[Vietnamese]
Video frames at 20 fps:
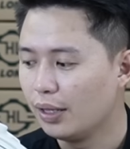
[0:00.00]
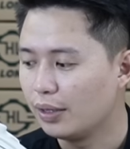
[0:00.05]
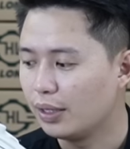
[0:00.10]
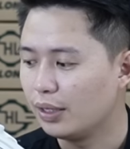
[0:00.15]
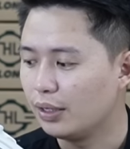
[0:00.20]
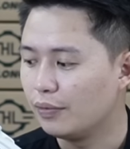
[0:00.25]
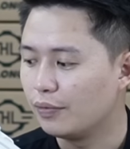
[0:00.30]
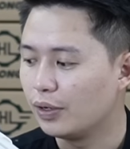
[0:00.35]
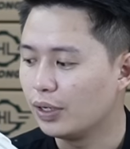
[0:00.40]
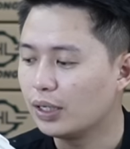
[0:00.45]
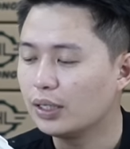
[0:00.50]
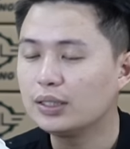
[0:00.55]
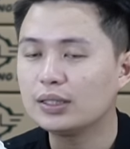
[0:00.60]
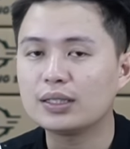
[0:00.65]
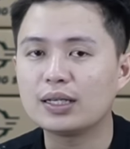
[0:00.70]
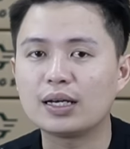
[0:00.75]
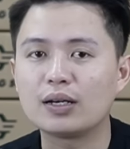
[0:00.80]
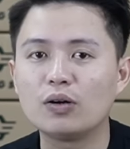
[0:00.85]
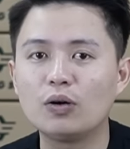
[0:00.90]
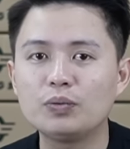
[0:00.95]
thì với cái
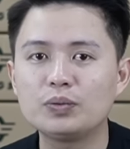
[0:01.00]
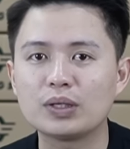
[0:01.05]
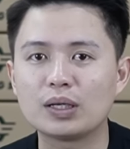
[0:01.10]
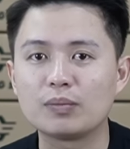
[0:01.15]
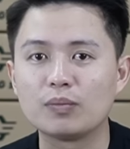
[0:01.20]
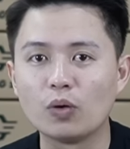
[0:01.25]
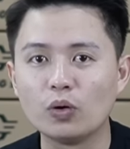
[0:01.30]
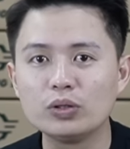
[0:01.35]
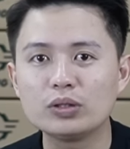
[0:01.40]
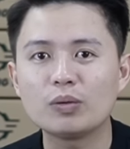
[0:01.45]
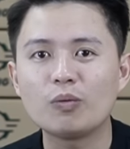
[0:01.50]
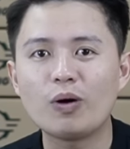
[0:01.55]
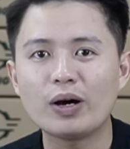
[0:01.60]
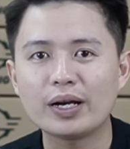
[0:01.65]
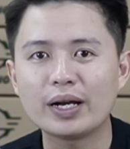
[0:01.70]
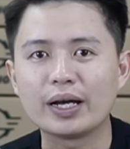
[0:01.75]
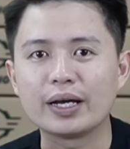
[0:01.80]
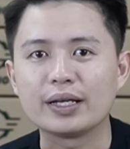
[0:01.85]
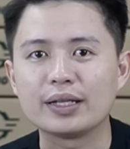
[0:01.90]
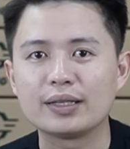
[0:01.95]
chiếc đèn ốp trần
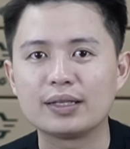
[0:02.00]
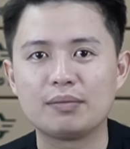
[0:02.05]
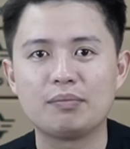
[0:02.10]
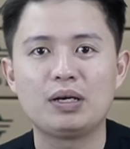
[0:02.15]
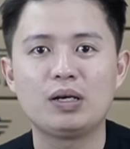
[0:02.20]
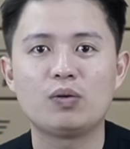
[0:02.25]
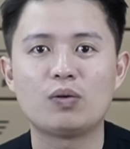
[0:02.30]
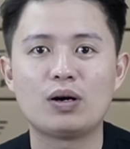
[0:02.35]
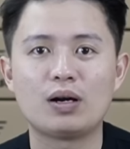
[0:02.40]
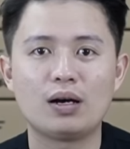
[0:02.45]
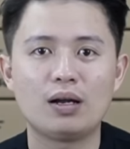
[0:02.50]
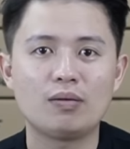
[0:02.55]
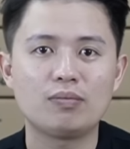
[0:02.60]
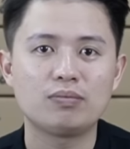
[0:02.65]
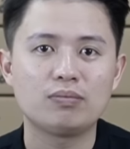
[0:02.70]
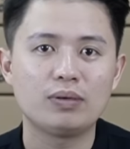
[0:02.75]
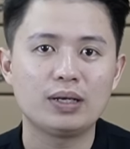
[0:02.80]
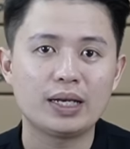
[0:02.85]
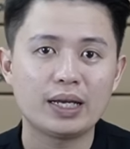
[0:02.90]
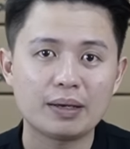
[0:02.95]
400W này thì bên Hoàng
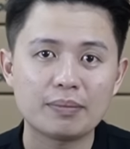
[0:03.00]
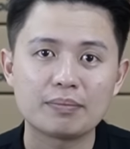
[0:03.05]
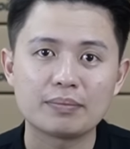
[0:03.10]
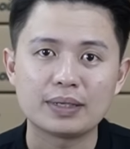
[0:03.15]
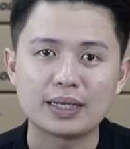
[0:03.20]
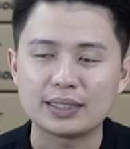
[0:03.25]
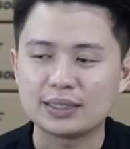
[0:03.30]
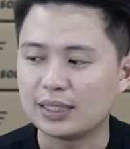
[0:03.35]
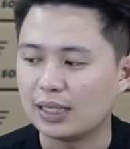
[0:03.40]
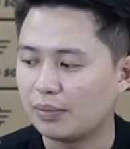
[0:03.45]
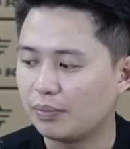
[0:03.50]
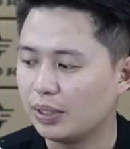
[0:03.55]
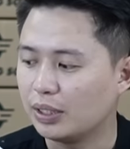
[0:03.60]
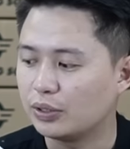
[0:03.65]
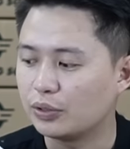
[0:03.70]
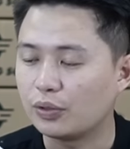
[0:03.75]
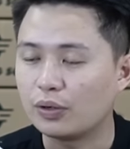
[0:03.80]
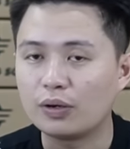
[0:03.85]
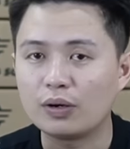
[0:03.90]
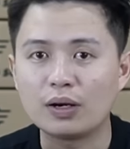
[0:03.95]
Long bên em đang trang
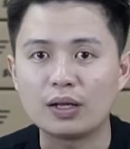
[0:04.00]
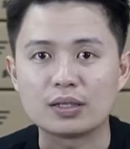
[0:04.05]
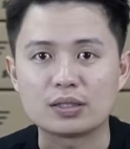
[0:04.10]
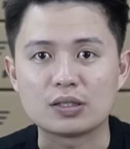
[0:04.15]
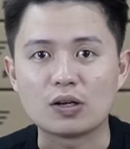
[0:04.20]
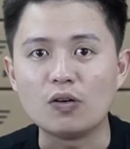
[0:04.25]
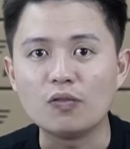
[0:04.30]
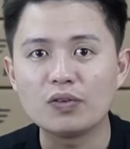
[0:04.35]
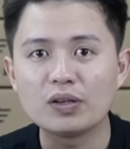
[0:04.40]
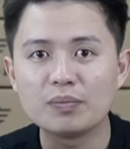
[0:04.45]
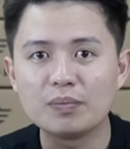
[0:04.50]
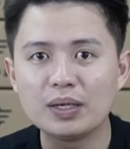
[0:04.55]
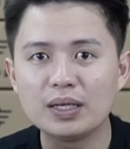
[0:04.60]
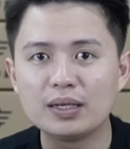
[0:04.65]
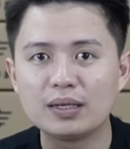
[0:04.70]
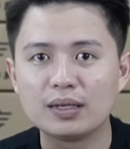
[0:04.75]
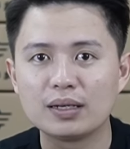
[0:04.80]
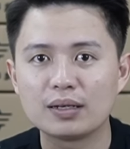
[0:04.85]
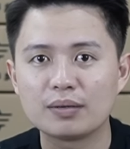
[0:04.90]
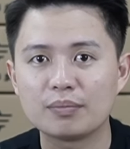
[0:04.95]
bị cho nó là 6 viên pin